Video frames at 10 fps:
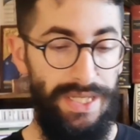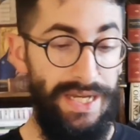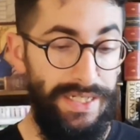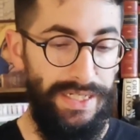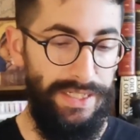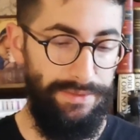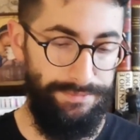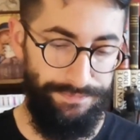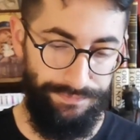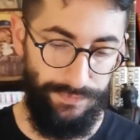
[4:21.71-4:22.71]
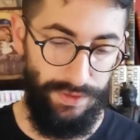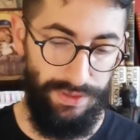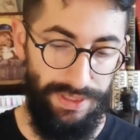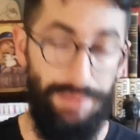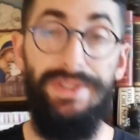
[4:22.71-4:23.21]
e anche
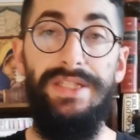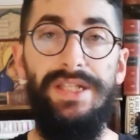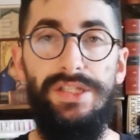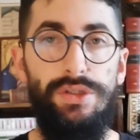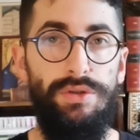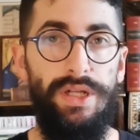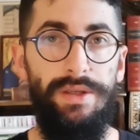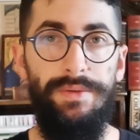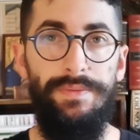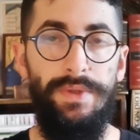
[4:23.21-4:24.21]
la meditazione,